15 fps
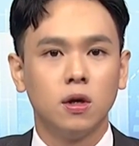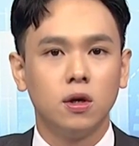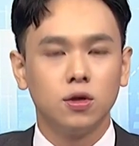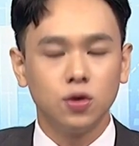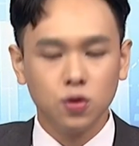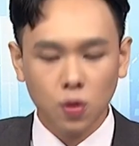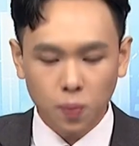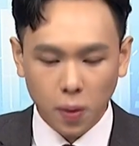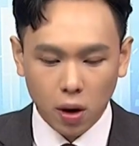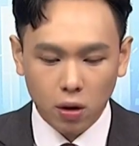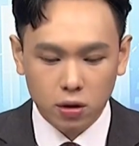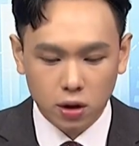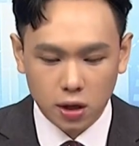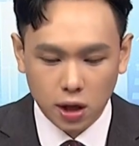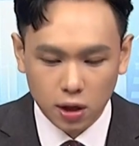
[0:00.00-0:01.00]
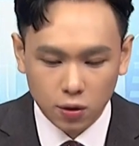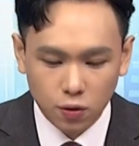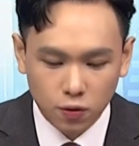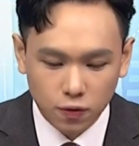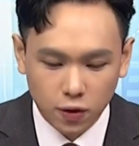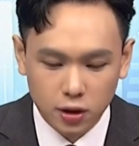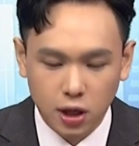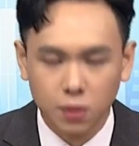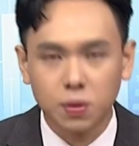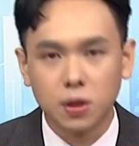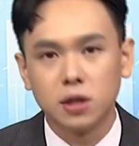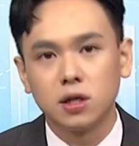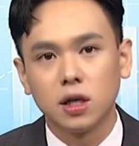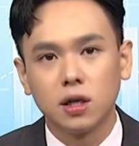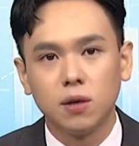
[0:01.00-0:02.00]
就说鲍尔的言论非常
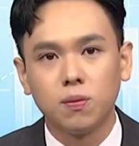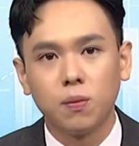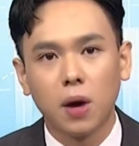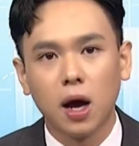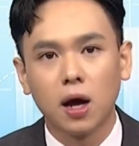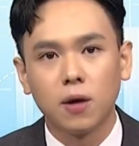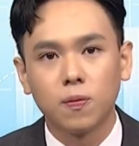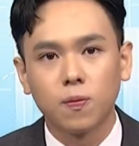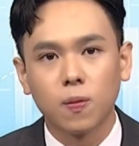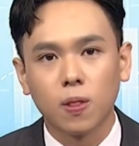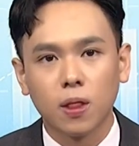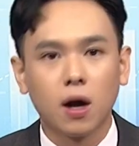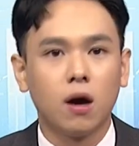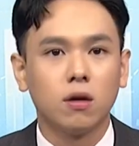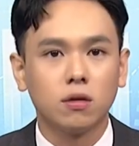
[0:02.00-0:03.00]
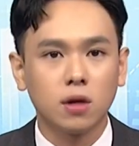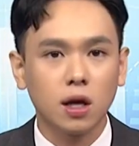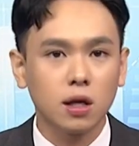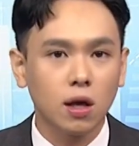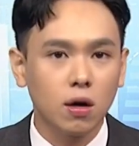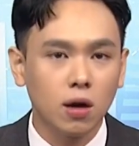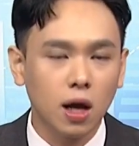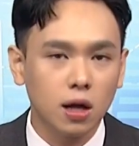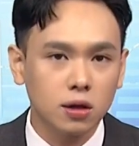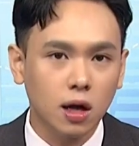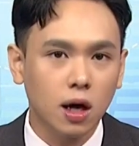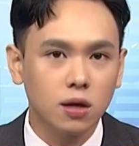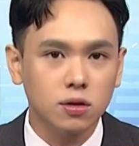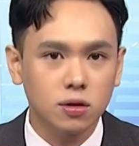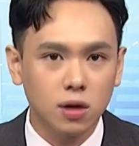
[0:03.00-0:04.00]
偏向鹰派，好，那要让
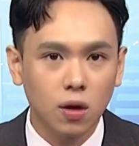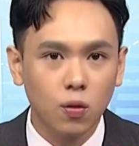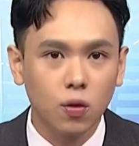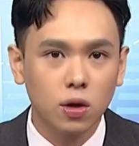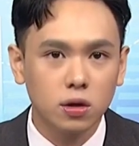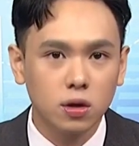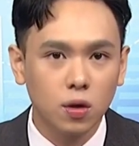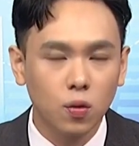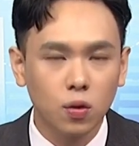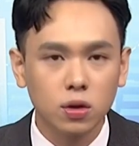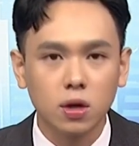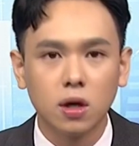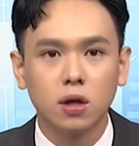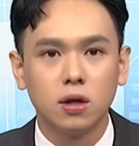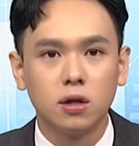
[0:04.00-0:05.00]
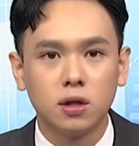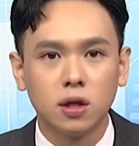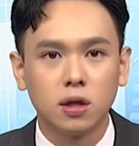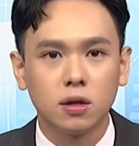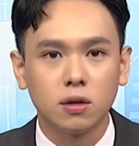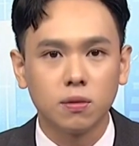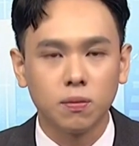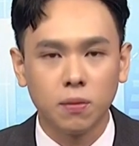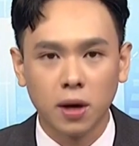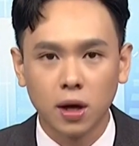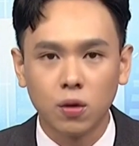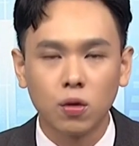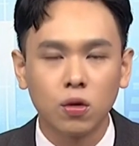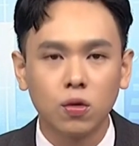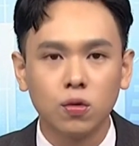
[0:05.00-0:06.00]
它稍微的温和一点，美
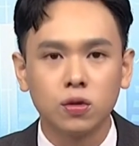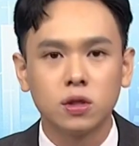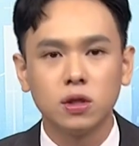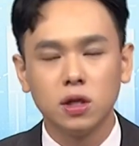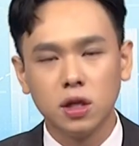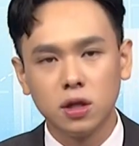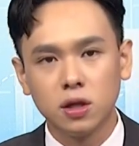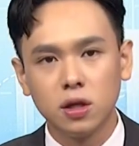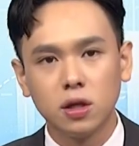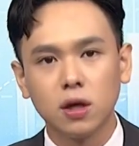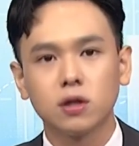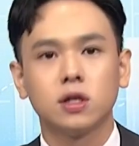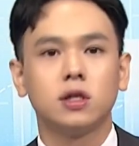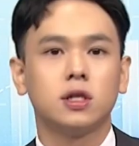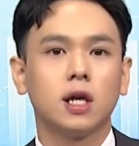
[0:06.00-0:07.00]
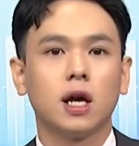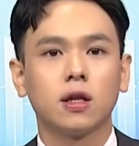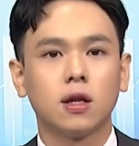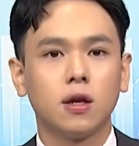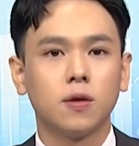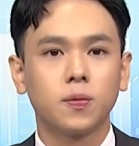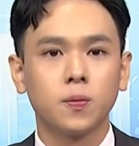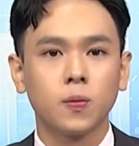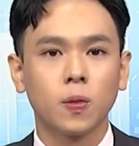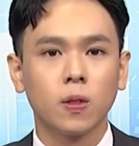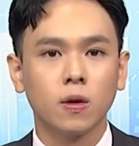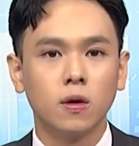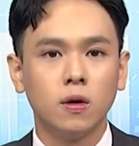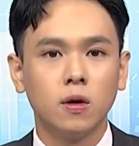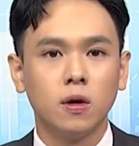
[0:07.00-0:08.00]
国股市一定要先下跌，
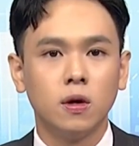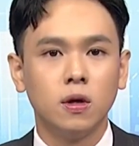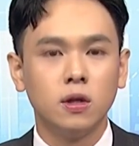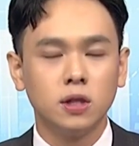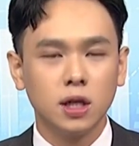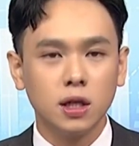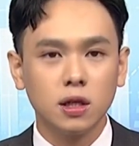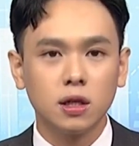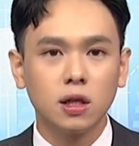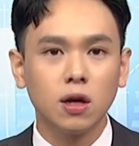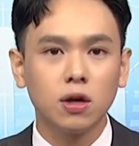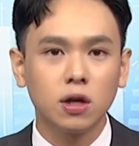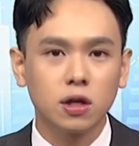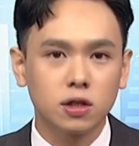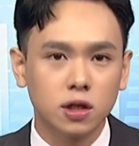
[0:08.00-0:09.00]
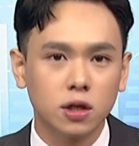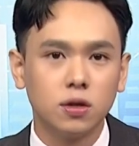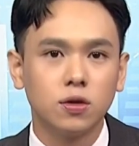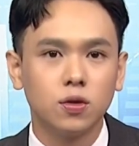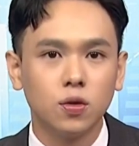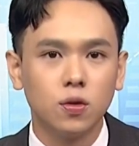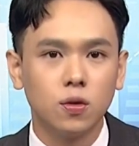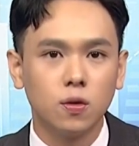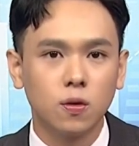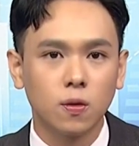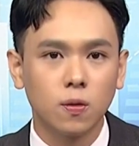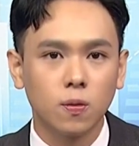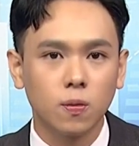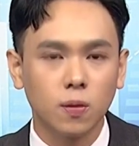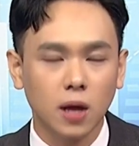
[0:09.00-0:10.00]
下跌到一个程度，
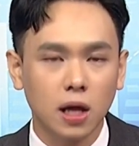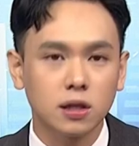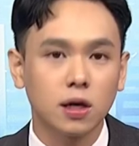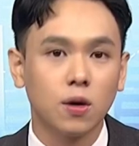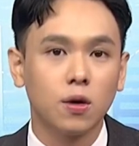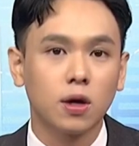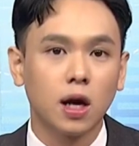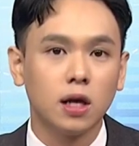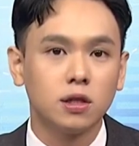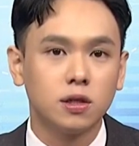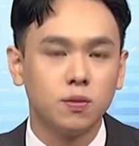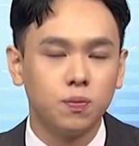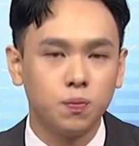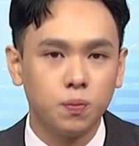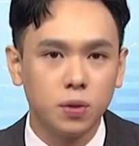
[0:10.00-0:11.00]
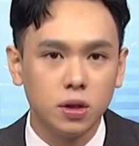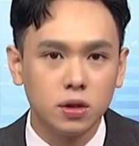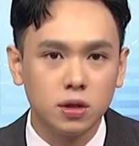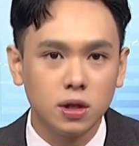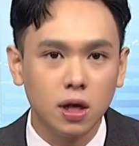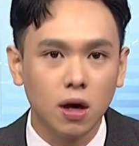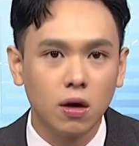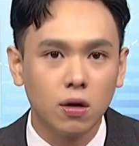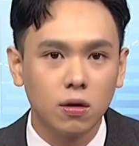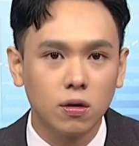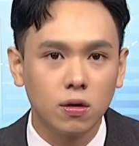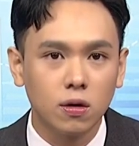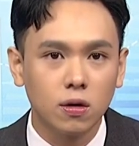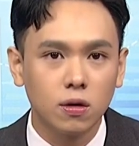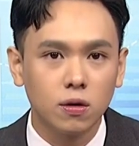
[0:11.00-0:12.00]
它才会开始比较
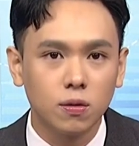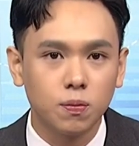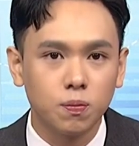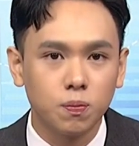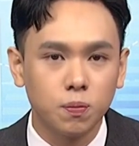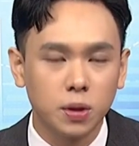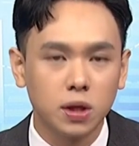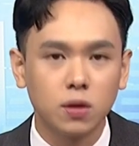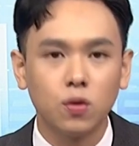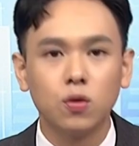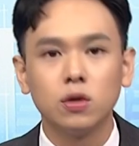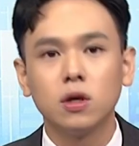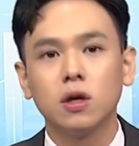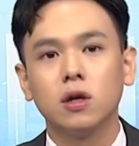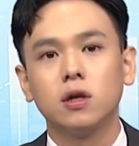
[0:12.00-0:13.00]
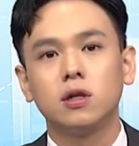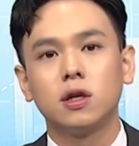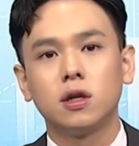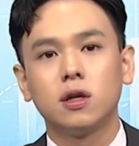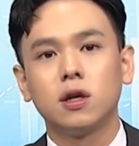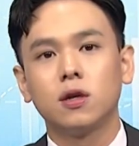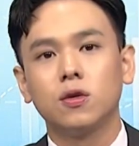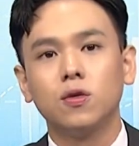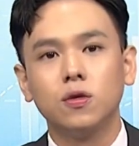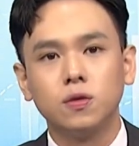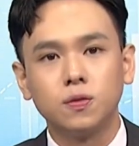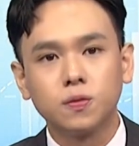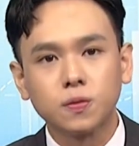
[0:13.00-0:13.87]
偏温和一点的言论。